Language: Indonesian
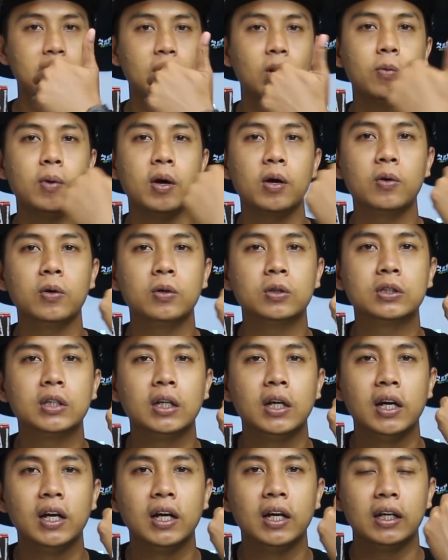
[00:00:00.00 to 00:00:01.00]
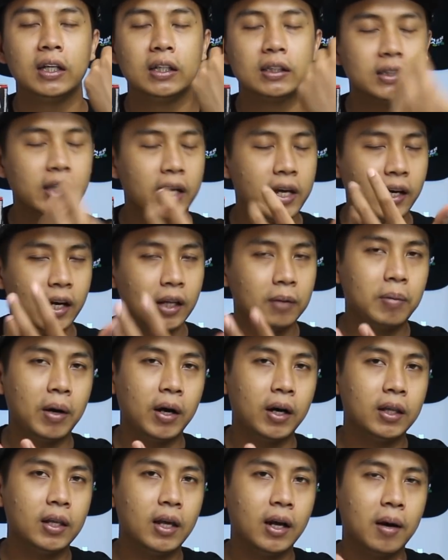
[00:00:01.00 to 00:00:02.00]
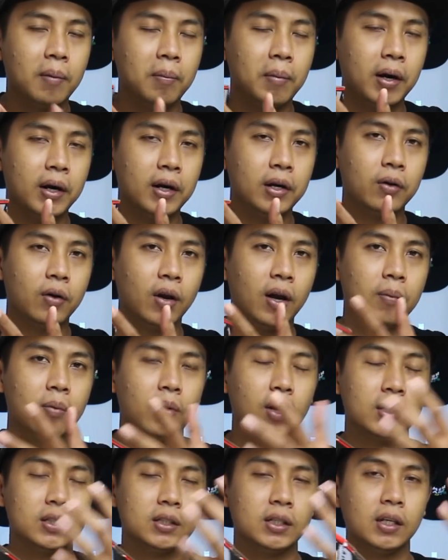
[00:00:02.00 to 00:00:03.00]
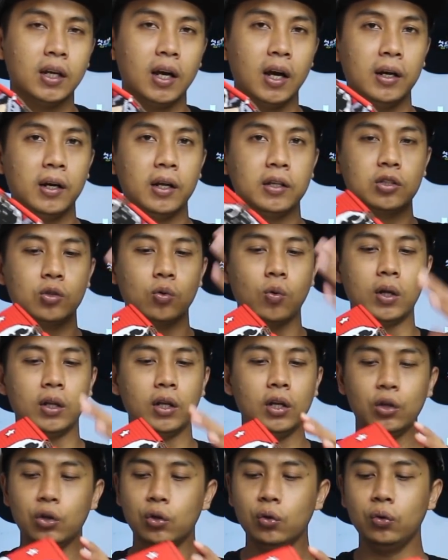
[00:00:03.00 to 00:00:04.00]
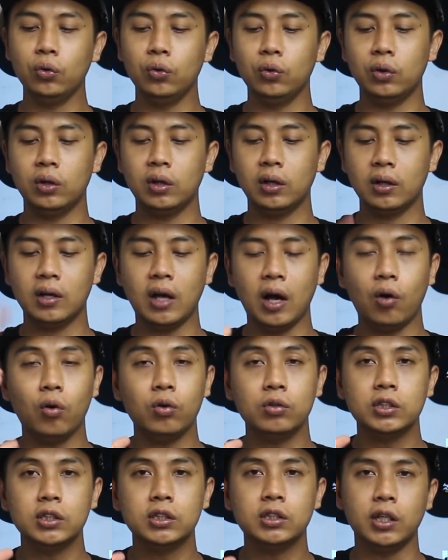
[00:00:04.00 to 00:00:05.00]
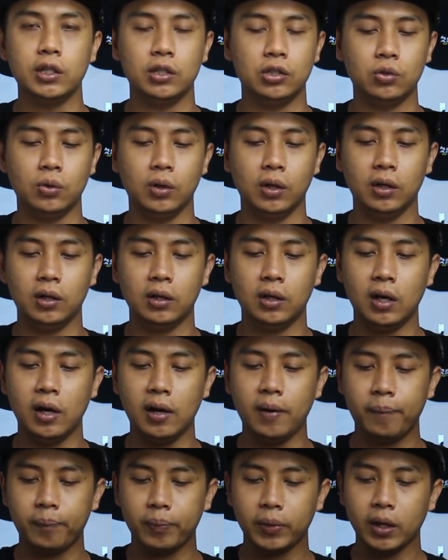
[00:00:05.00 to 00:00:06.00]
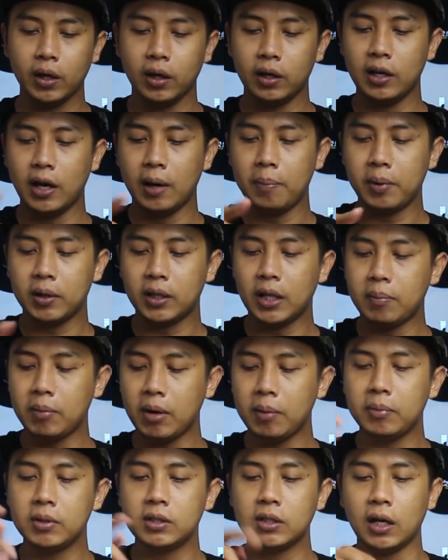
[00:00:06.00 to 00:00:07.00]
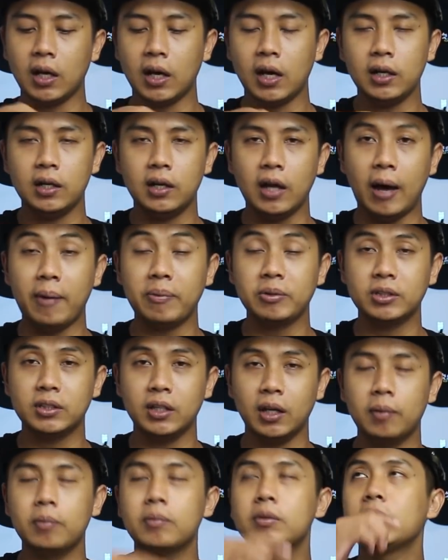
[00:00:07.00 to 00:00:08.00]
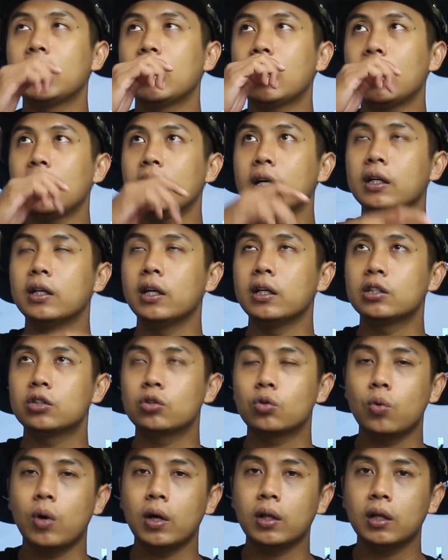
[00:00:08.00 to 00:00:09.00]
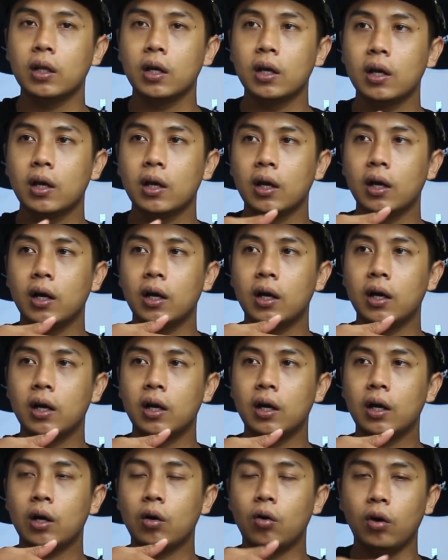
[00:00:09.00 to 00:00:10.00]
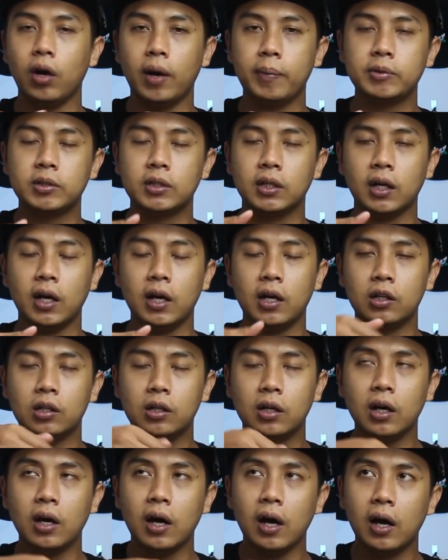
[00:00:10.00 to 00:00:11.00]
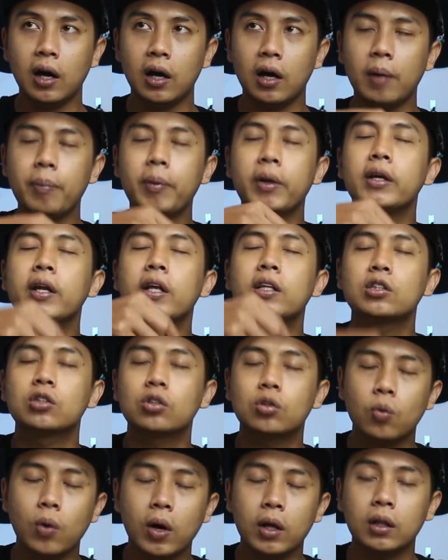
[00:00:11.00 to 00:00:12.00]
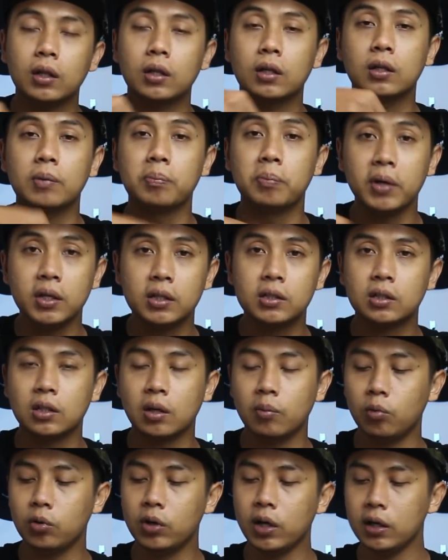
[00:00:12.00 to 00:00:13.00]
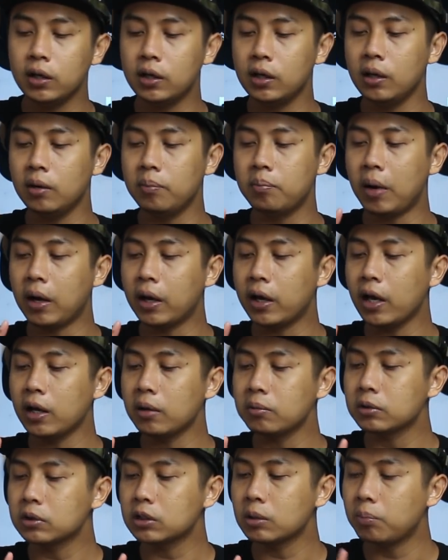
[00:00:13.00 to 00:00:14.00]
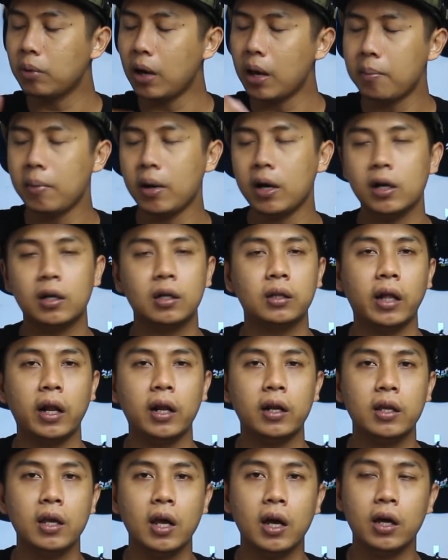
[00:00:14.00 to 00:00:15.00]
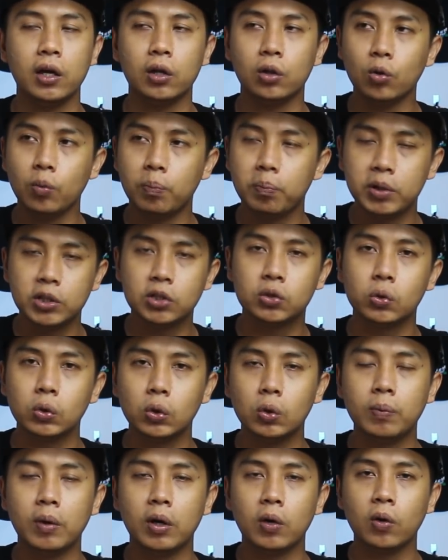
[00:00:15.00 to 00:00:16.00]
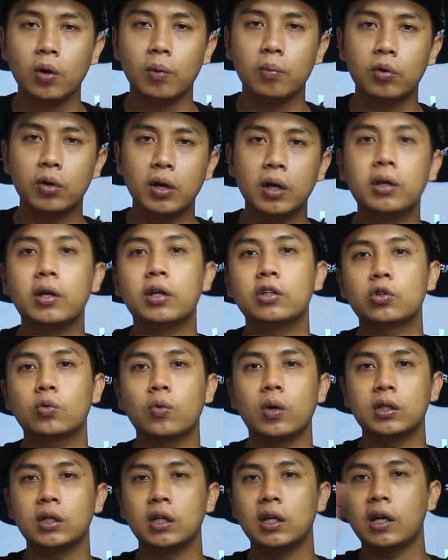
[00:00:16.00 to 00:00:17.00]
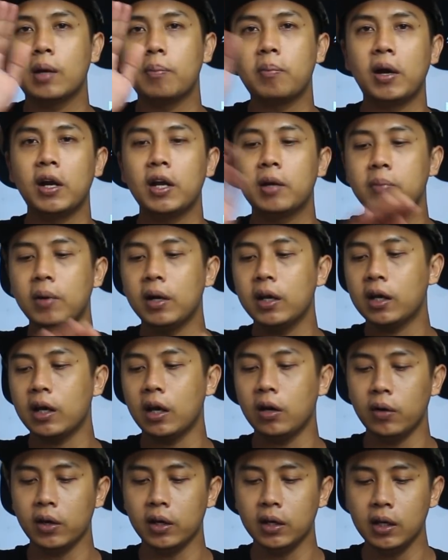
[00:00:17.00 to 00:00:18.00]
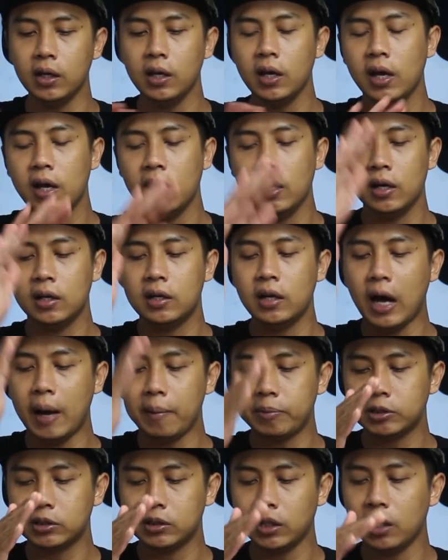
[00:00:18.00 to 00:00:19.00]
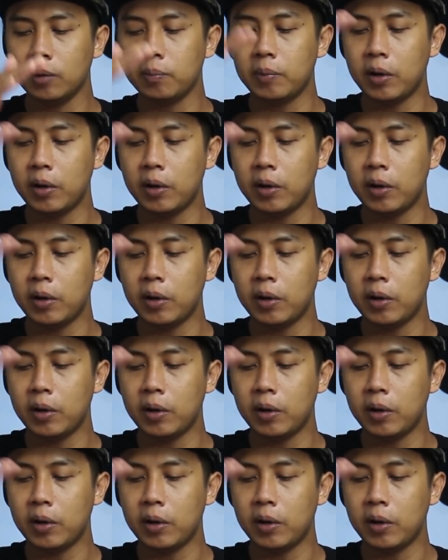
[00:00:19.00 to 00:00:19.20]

baru bagus saya ingat banget yang kemarin kolaborasi dengan Dead Squad itu nggak konsisten cuy ya. Yang pertama misalkan the Upst eh, misalkan Dead Squad uh, collapse dengan the, apa ya Dead Squad bis kemudian di bagian sebelah mana detailnya itu bis dulu baru kemudian Dead Squad. Jadi kebalik-balik kalau ini the upstairs